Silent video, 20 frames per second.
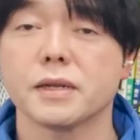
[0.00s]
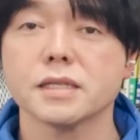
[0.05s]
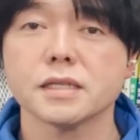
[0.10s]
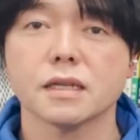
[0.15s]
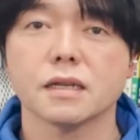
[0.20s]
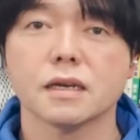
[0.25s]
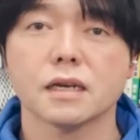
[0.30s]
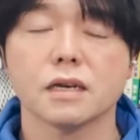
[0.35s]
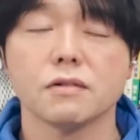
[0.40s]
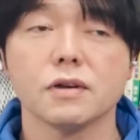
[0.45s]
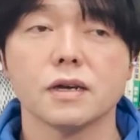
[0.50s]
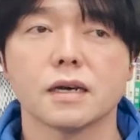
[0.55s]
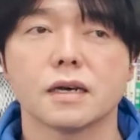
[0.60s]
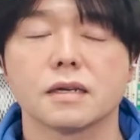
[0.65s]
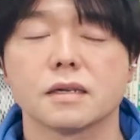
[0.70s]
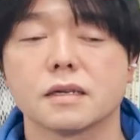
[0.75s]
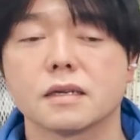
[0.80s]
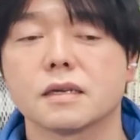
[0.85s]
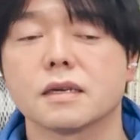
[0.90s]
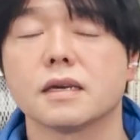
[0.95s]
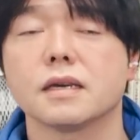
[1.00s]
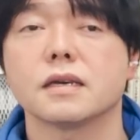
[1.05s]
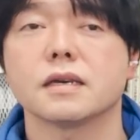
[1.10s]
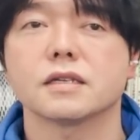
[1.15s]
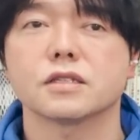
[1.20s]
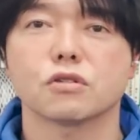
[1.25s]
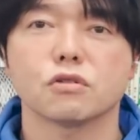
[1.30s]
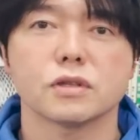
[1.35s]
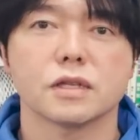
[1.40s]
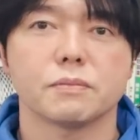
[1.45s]
皆さんなんかは、
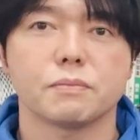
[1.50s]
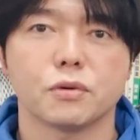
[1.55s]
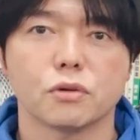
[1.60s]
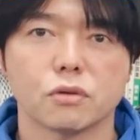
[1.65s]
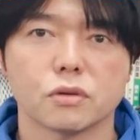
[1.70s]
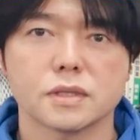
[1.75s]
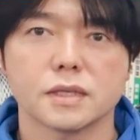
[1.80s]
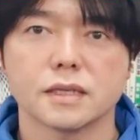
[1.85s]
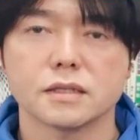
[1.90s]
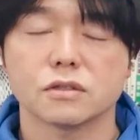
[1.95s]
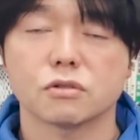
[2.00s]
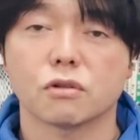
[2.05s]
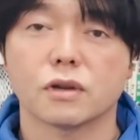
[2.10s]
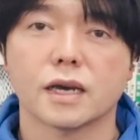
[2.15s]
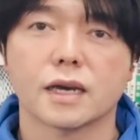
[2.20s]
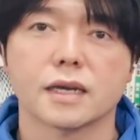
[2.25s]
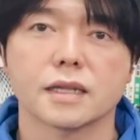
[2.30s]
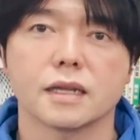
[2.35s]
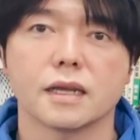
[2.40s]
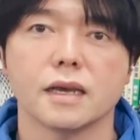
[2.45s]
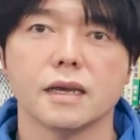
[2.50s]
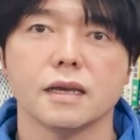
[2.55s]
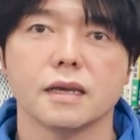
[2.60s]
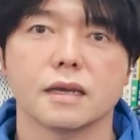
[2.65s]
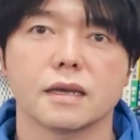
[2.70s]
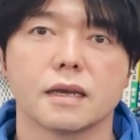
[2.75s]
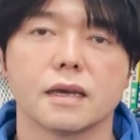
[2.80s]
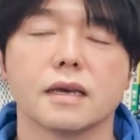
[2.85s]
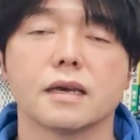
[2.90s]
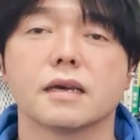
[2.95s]
えー、そういったプロセスの中でね、
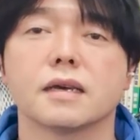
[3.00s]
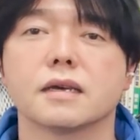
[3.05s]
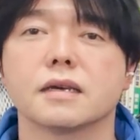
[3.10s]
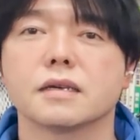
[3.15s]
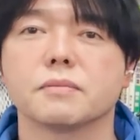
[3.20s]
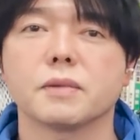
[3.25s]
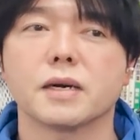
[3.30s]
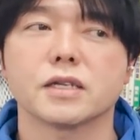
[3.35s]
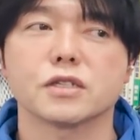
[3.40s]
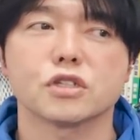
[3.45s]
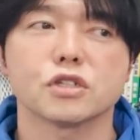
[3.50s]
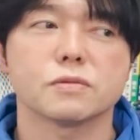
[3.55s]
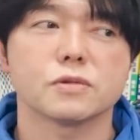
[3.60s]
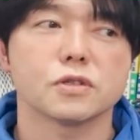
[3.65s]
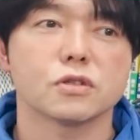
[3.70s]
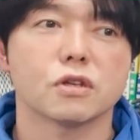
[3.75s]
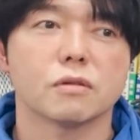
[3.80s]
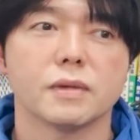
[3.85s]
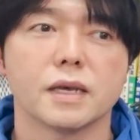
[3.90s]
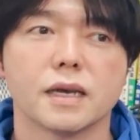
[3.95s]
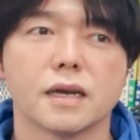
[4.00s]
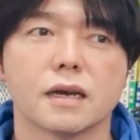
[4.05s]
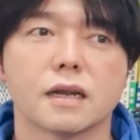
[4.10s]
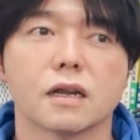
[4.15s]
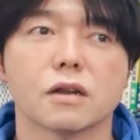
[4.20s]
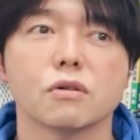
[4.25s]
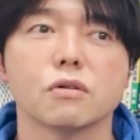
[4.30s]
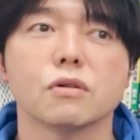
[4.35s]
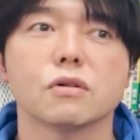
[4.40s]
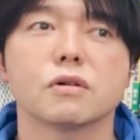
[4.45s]
えー、まあ自分の銘
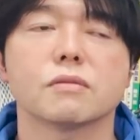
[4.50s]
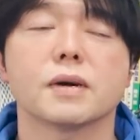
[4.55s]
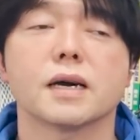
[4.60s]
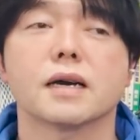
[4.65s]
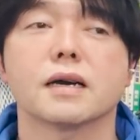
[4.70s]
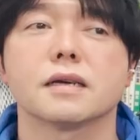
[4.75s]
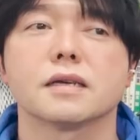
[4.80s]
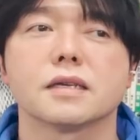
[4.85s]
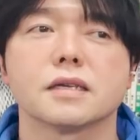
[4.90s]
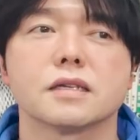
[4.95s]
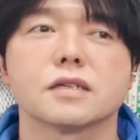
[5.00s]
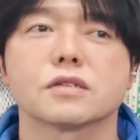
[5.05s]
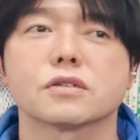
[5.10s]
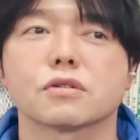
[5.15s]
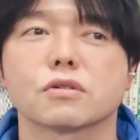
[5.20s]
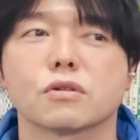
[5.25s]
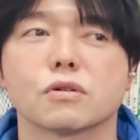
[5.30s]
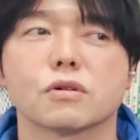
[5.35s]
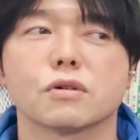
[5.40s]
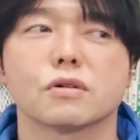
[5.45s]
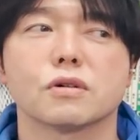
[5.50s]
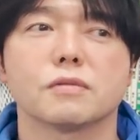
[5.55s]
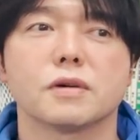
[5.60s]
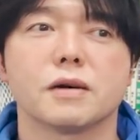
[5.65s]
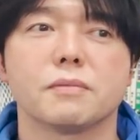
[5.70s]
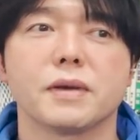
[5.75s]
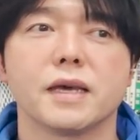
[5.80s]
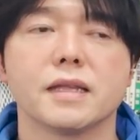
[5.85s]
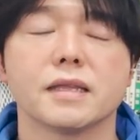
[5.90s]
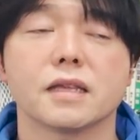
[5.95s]
柄の、まあ、その、
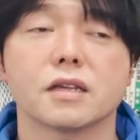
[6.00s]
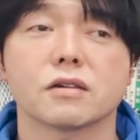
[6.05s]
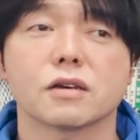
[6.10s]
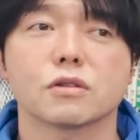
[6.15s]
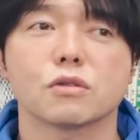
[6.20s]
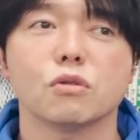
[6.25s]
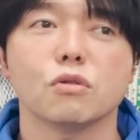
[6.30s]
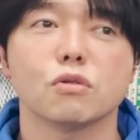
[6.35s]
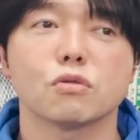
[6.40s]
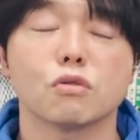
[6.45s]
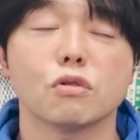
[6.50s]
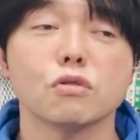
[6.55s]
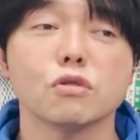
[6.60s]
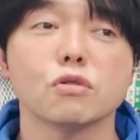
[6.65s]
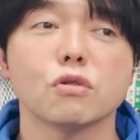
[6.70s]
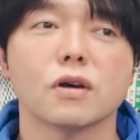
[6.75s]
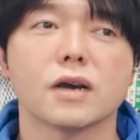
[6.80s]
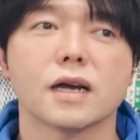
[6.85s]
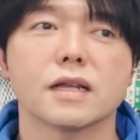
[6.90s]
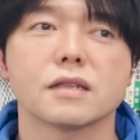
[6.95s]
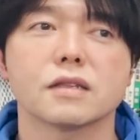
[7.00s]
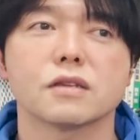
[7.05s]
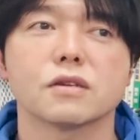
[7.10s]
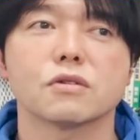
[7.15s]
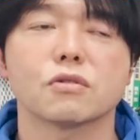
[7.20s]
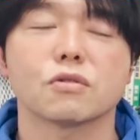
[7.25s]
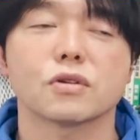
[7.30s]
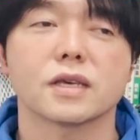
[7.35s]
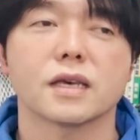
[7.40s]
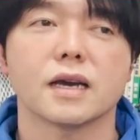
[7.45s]
まあメンタルがどう動くのかって
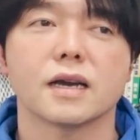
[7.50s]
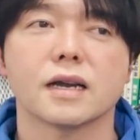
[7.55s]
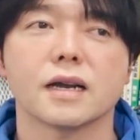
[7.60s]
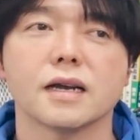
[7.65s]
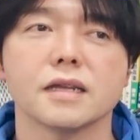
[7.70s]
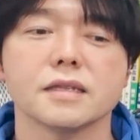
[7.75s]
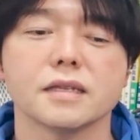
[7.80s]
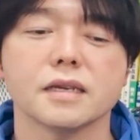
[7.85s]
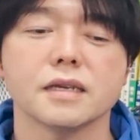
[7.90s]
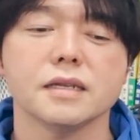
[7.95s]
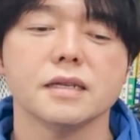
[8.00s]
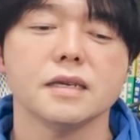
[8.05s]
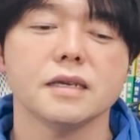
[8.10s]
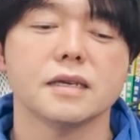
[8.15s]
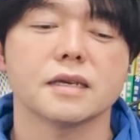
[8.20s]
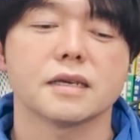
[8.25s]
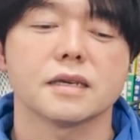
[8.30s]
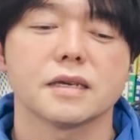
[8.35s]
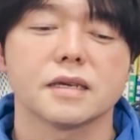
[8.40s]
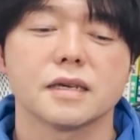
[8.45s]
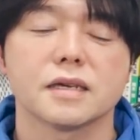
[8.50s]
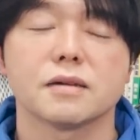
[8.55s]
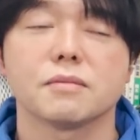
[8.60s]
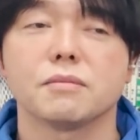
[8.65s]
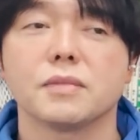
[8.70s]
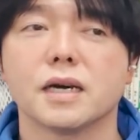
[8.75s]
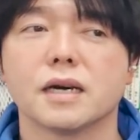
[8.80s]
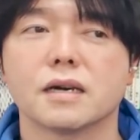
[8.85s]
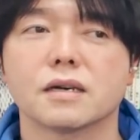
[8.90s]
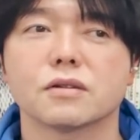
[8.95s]
いうのを客観的に、
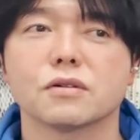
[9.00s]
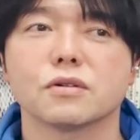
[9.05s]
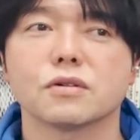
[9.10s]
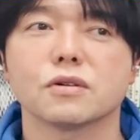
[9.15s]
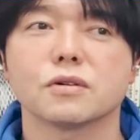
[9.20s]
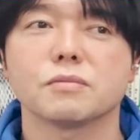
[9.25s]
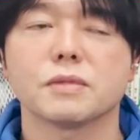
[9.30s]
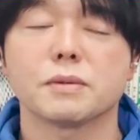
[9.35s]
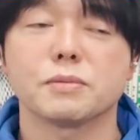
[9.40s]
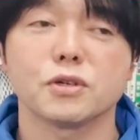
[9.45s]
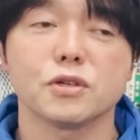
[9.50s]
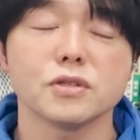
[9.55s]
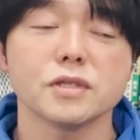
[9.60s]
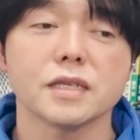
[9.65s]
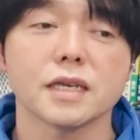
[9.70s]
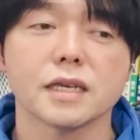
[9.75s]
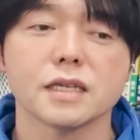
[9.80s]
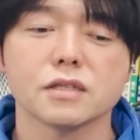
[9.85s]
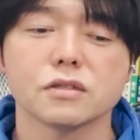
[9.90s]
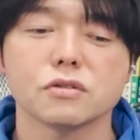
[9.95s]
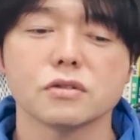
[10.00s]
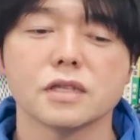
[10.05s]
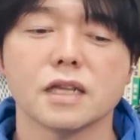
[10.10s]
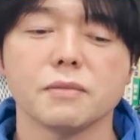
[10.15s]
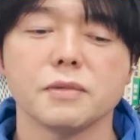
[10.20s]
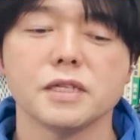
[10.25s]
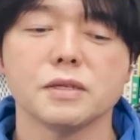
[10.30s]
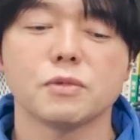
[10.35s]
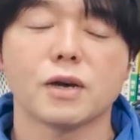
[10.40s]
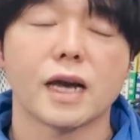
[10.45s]
まああの、まあ分析する
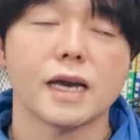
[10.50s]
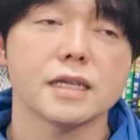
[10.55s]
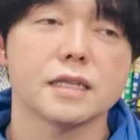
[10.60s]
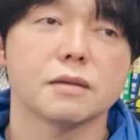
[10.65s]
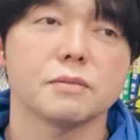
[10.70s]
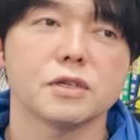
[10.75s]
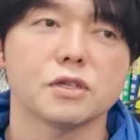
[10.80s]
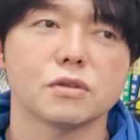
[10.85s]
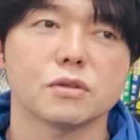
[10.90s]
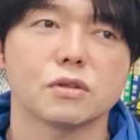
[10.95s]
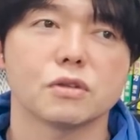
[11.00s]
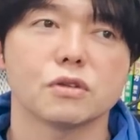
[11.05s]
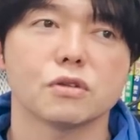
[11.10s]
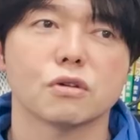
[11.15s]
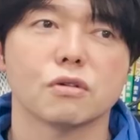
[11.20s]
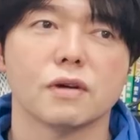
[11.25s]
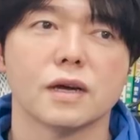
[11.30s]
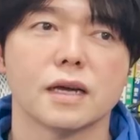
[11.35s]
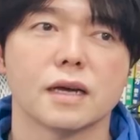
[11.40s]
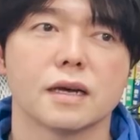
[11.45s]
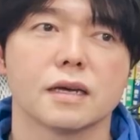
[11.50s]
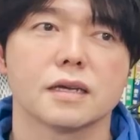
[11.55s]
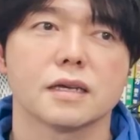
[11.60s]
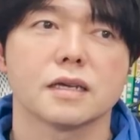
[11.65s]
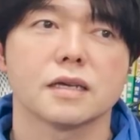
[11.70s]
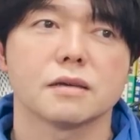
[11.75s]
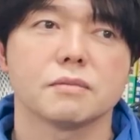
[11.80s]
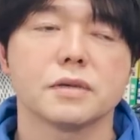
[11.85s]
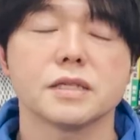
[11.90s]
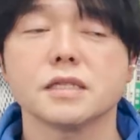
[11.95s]
ためにもあえて見るっていうのは、
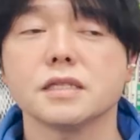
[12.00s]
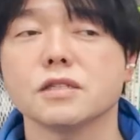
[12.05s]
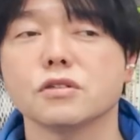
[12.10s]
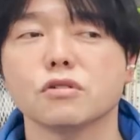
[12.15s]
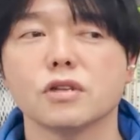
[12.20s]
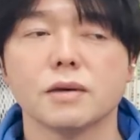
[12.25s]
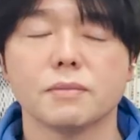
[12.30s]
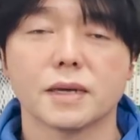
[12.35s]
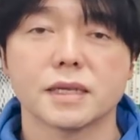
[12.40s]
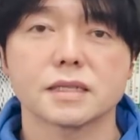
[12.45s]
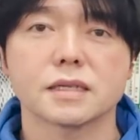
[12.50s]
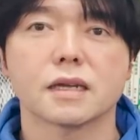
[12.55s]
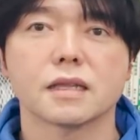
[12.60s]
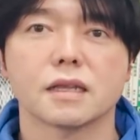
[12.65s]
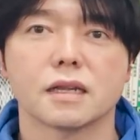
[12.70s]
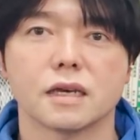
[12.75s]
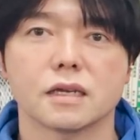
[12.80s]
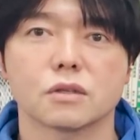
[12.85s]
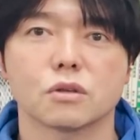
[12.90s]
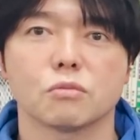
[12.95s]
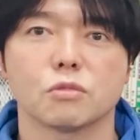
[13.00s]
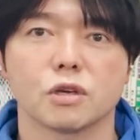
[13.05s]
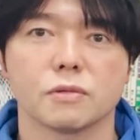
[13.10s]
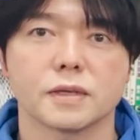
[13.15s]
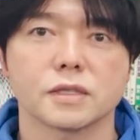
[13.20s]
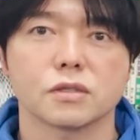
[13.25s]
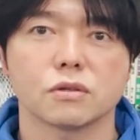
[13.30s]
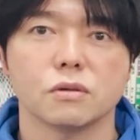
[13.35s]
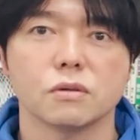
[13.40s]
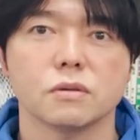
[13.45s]
別にそれは間違ってないと思い
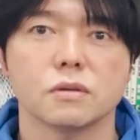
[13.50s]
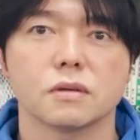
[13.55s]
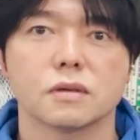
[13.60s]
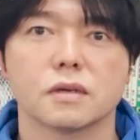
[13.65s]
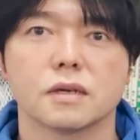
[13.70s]
ますよ。